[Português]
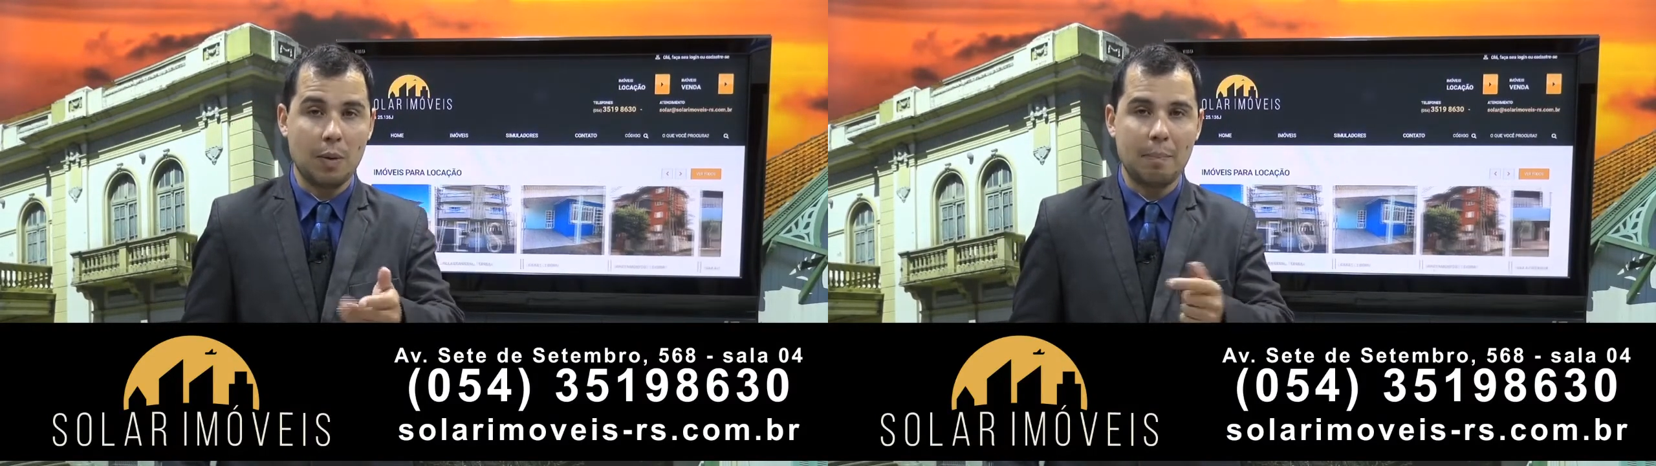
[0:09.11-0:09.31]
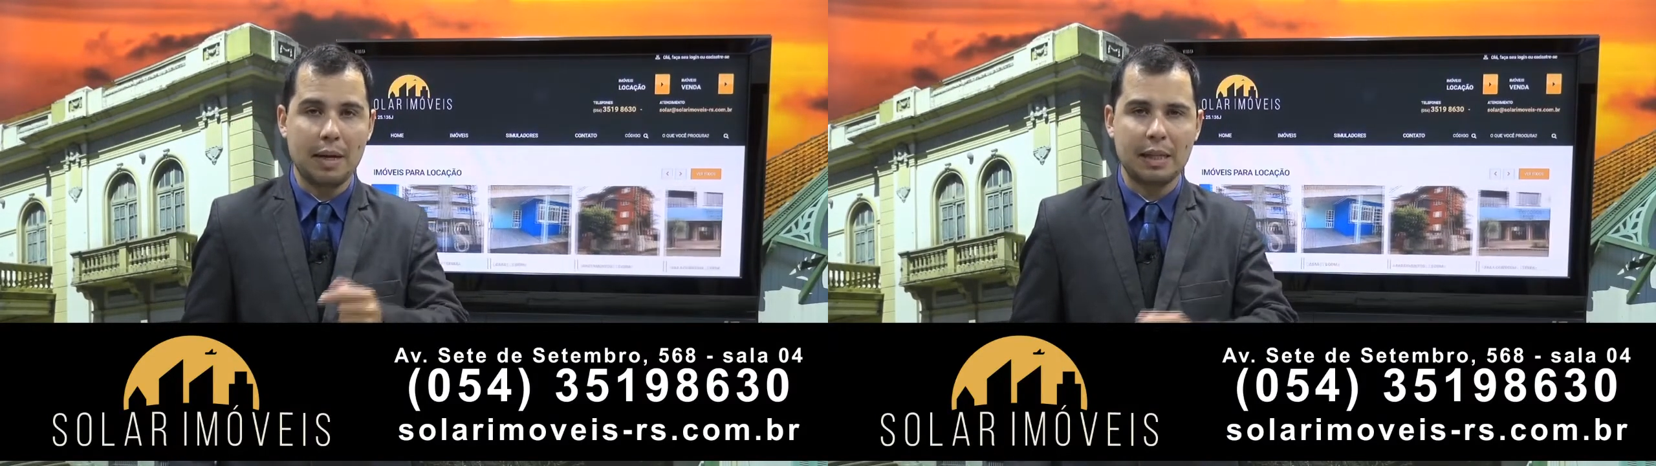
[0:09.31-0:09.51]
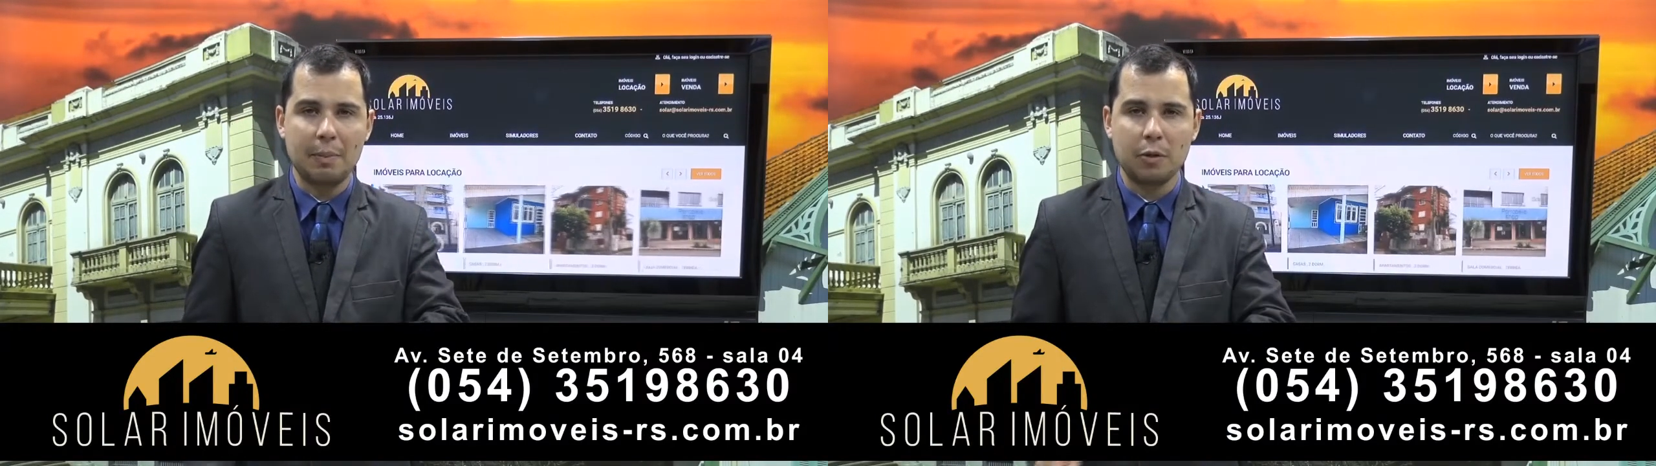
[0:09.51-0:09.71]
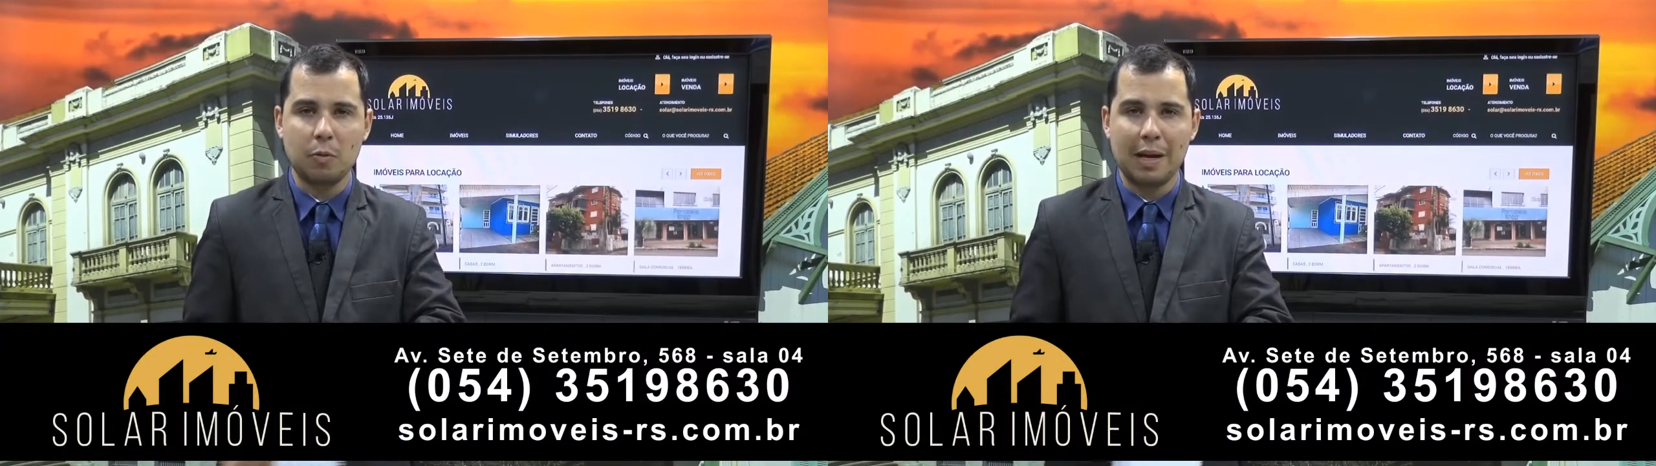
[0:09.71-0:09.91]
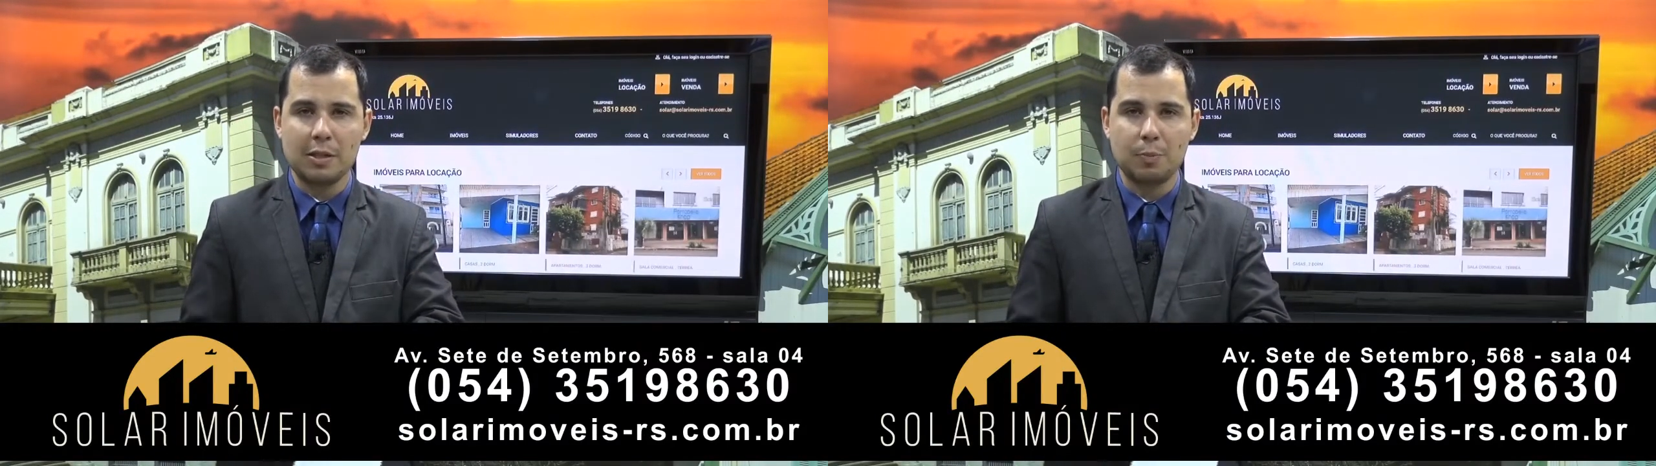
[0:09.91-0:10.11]
um apartamento
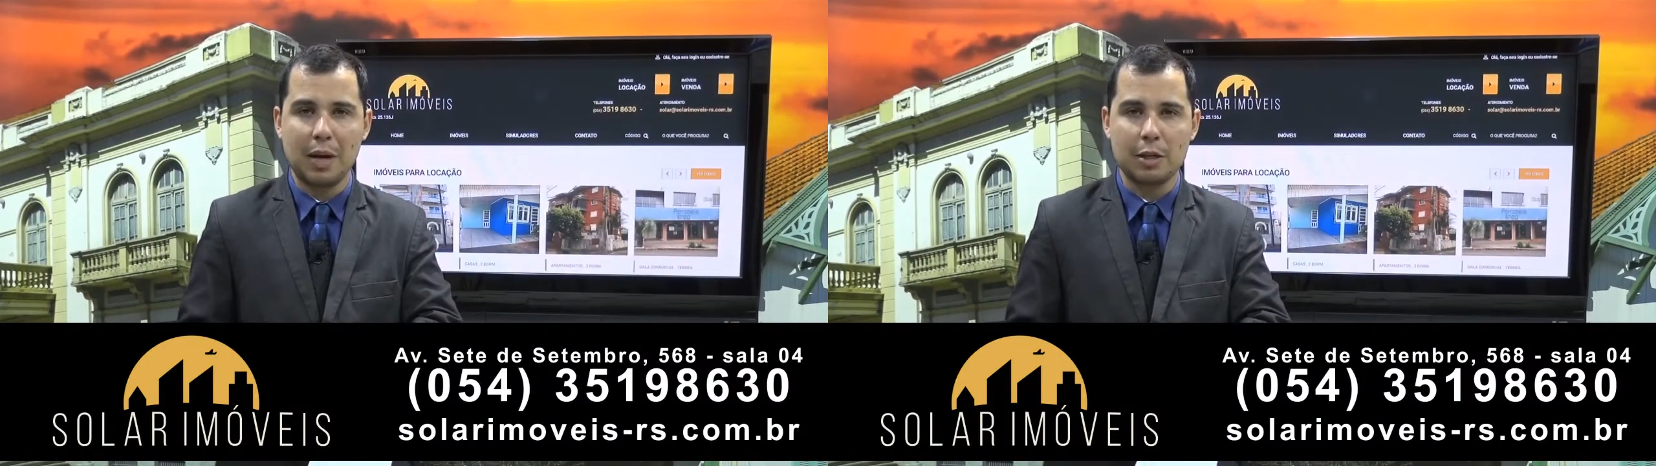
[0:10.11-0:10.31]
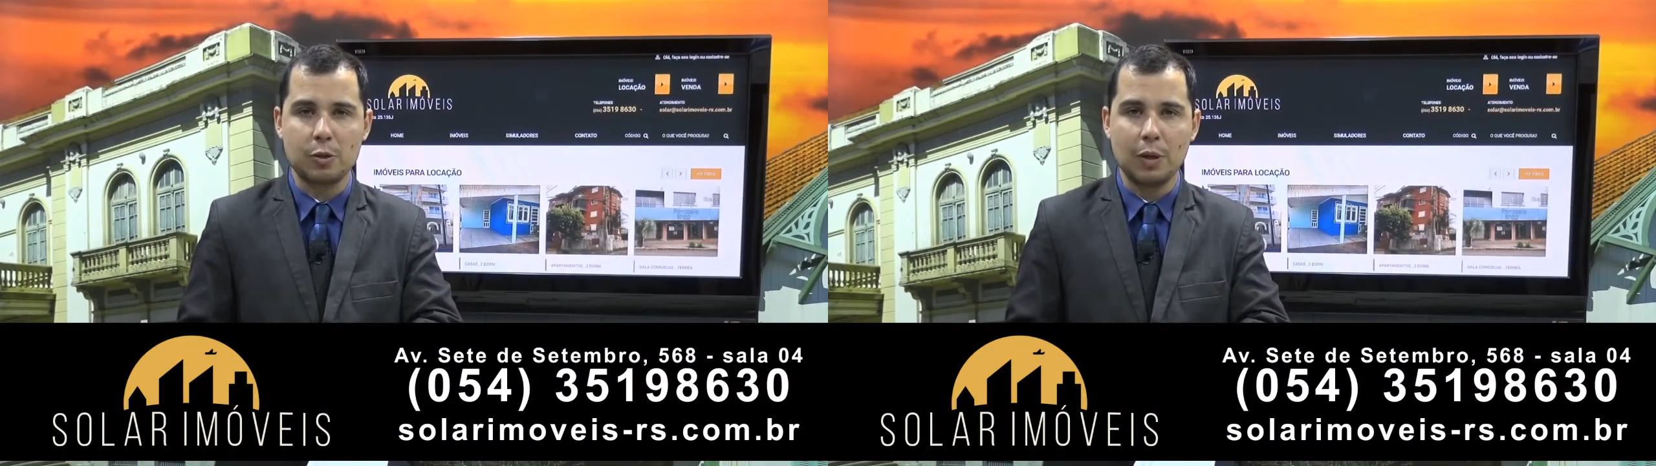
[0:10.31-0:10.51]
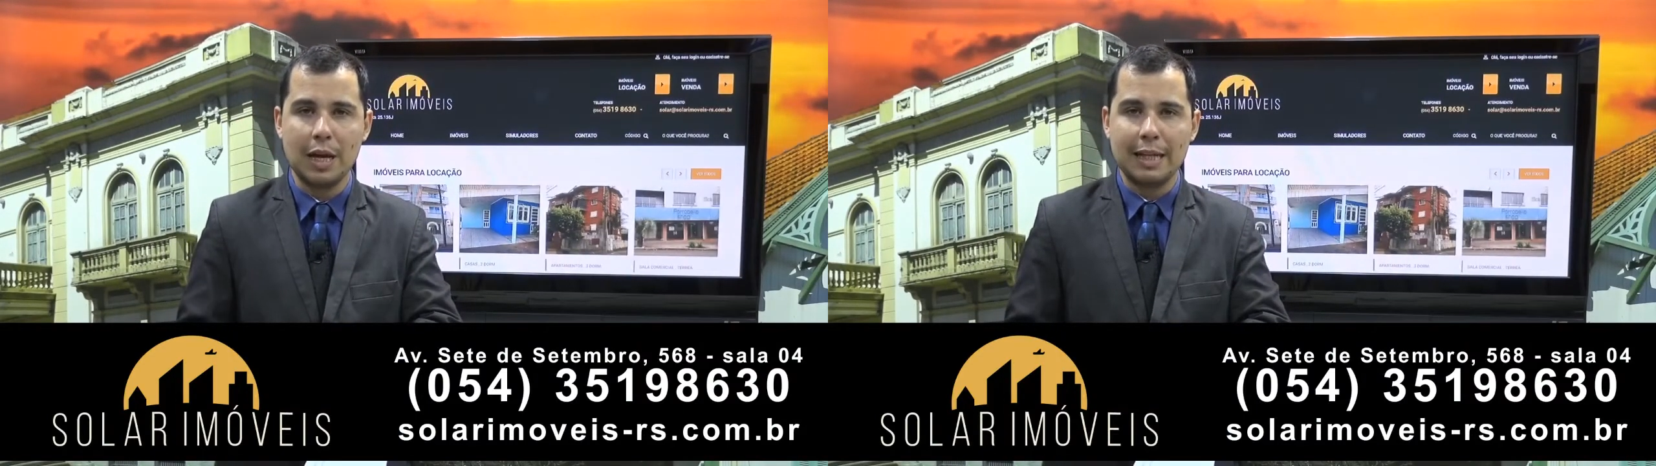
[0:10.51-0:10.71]
com mais espaço,